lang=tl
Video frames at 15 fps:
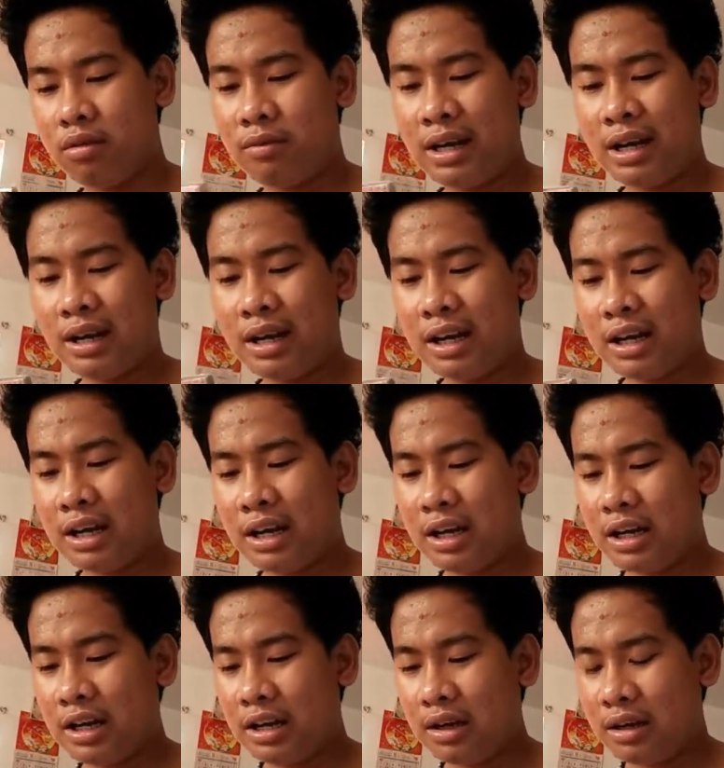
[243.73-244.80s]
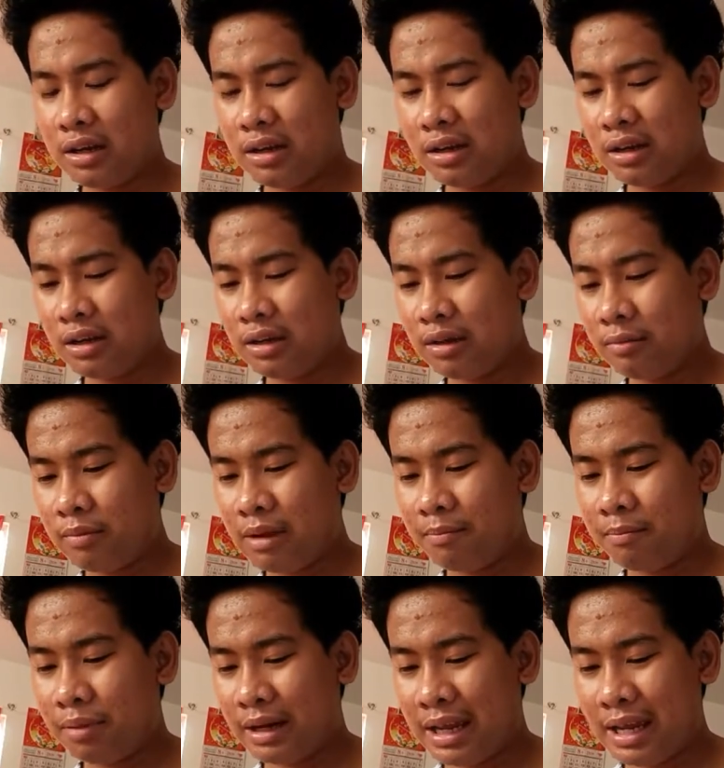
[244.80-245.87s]
Oh my god. May
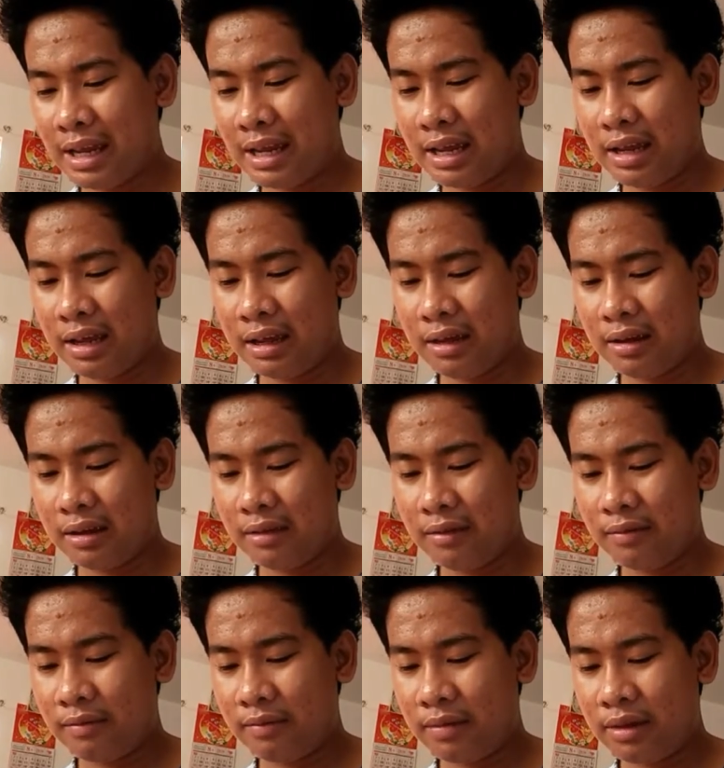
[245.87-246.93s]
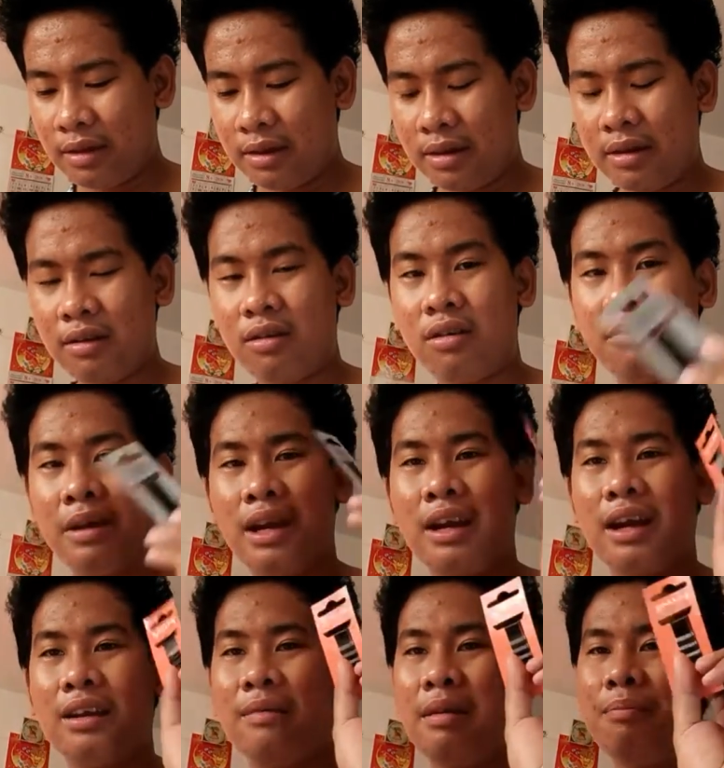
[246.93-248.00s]
free. Oh my
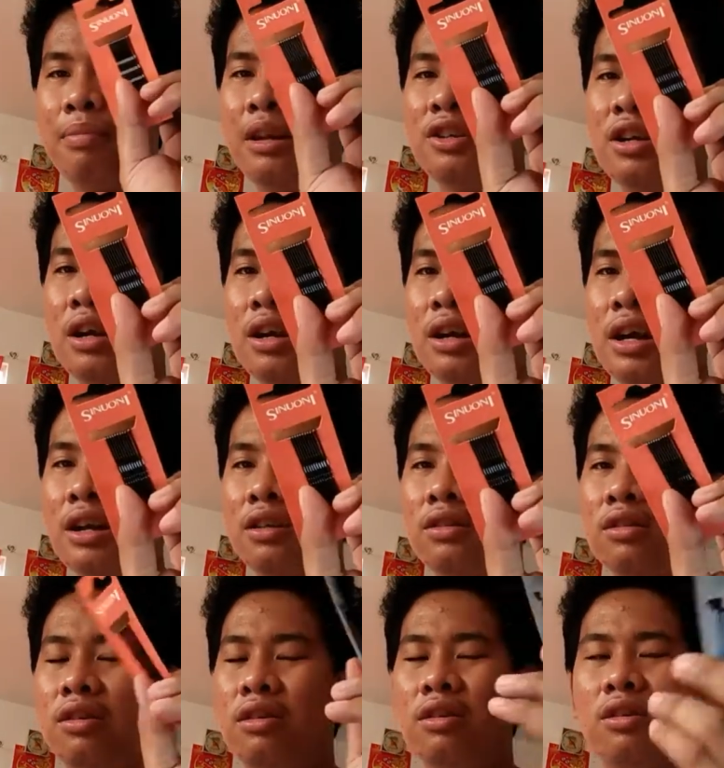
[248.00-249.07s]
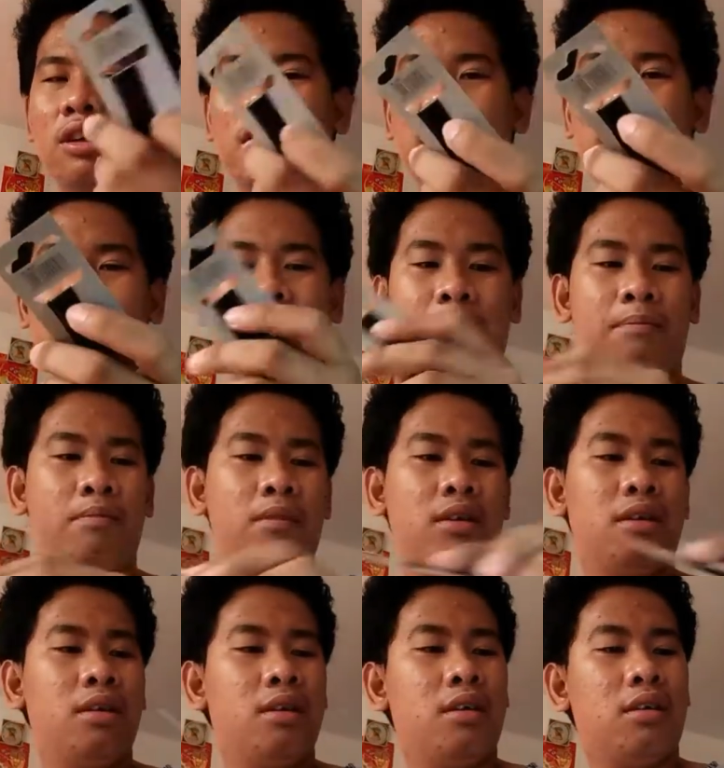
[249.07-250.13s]
god, may free siyang ganito clip.
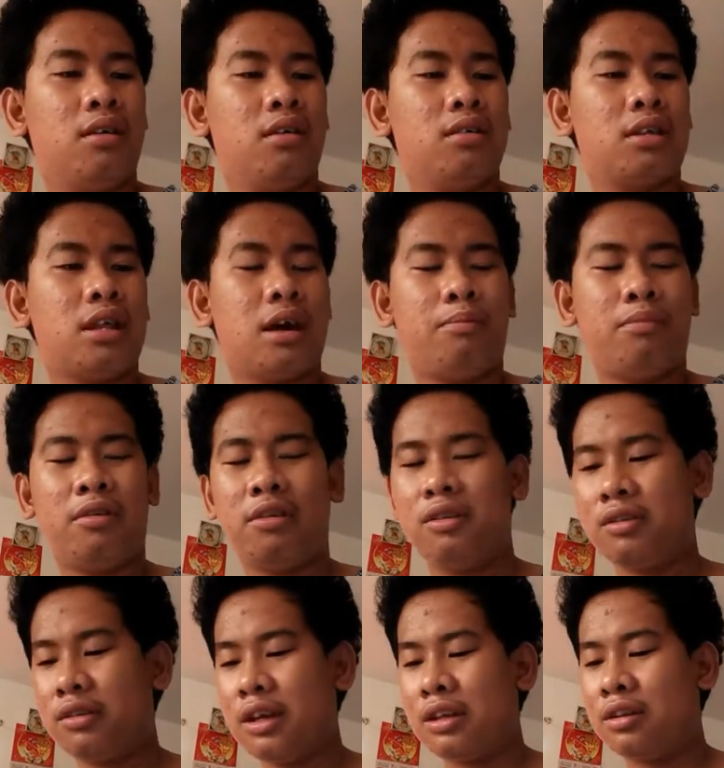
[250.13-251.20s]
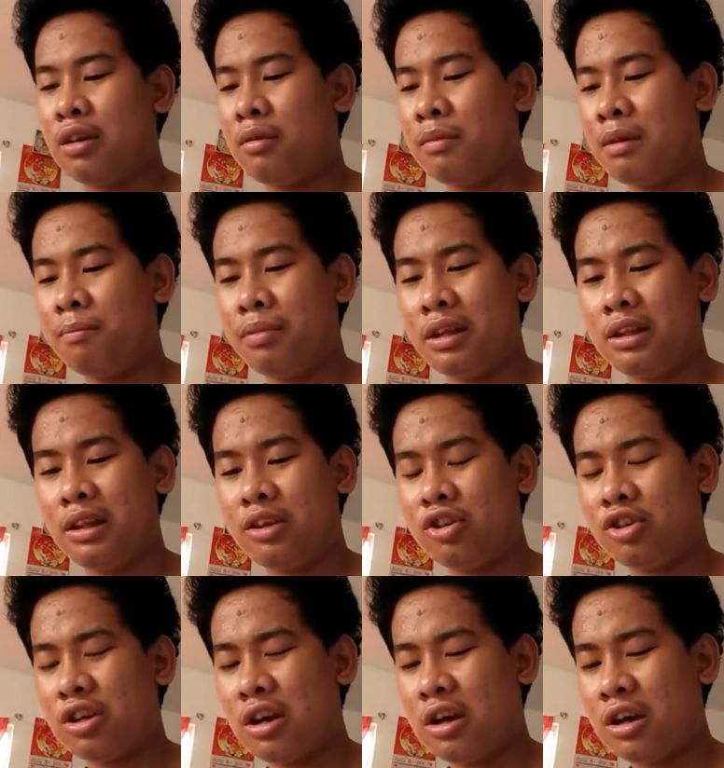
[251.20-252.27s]
Tapos, ito may free din
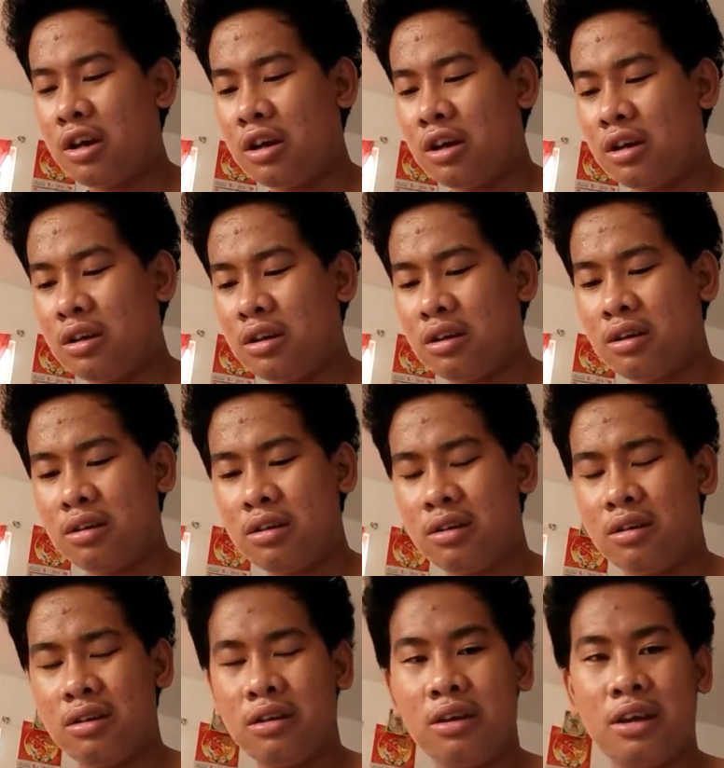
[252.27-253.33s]
siyang